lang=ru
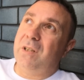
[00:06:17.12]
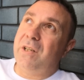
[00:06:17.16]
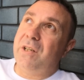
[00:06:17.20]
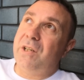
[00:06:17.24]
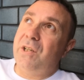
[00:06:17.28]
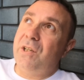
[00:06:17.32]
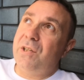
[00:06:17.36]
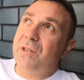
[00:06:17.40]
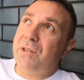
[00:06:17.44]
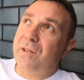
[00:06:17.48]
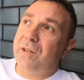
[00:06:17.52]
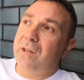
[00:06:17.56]

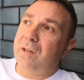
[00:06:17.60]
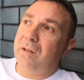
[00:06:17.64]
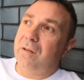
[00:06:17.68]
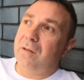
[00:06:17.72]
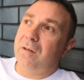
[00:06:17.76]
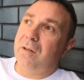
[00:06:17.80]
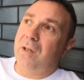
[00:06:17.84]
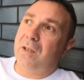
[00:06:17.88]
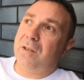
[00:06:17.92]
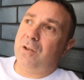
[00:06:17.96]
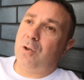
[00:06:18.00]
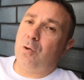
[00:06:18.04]
риски,
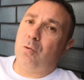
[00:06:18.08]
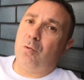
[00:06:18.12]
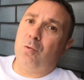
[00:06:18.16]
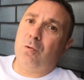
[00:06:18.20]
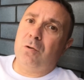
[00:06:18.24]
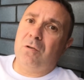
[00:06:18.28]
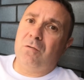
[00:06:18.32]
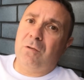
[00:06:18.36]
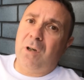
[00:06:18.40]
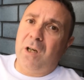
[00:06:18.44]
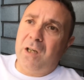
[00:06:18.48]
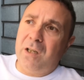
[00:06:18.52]
как-то
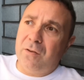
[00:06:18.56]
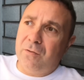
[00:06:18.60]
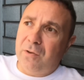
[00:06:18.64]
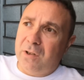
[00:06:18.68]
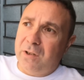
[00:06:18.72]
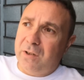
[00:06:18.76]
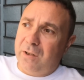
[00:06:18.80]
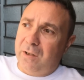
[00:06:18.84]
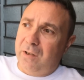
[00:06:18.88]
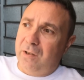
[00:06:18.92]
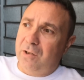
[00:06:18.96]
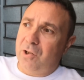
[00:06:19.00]

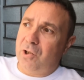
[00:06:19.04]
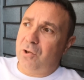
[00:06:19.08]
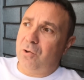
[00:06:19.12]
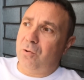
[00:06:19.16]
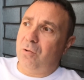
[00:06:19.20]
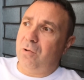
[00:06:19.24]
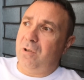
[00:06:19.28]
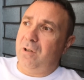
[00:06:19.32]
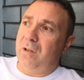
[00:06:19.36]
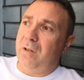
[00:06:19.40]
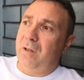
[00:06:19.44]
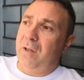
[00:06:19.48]
удваиваете их,
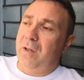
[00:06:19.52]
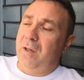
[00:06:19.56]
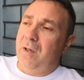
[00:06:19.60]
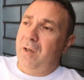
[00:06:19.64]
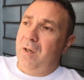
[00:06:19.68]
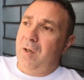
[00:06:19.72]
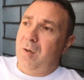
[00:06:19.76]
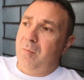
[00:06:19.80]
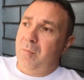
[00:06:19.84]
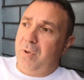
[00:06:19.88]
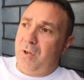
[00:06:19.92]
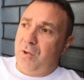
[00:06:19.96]
что ли,
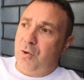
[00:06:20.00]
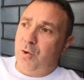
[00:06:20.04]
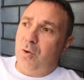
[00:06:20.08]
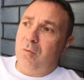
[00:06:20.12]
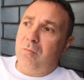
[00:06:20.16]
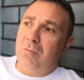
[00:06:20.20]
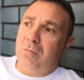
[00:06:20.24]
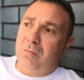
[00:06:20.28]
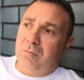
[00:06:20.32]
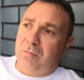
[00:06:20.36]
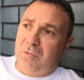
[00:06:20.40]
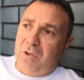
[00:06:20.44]

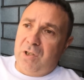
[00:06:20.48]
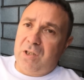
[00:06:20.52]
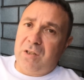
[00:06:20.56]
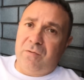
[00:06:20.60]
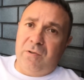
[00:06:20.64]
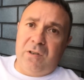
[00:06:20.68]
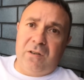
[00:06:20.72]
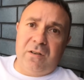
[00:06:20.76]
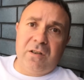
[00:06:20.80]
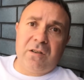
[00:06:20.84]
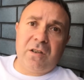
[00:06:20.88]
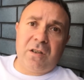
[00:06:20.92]
причем
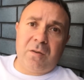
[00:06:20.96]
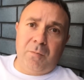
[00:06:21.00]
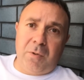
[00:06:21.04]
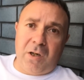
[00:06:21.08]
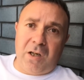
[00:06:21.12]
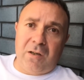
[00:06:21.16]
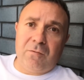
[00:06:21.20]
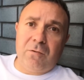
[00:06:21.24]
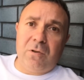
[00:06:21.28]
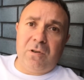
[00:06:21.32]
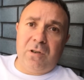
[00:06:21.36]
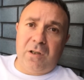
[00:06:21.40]
действительно на
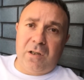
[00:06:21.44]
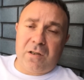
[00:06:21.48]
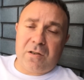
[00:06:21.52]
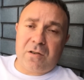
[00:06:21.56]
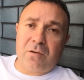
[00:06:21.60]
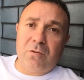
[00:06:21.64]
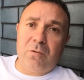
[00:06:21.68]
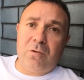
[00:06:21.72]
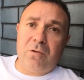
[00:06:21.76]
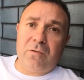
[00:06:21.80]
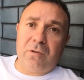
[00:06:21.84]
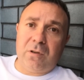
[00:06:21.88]
добровольной
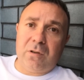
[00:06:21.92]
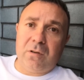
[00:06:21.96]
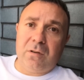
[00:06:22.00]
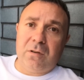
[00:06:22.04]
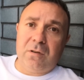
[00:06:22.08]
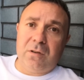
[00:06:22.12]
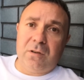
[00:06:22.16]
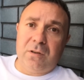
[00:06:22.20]
основе.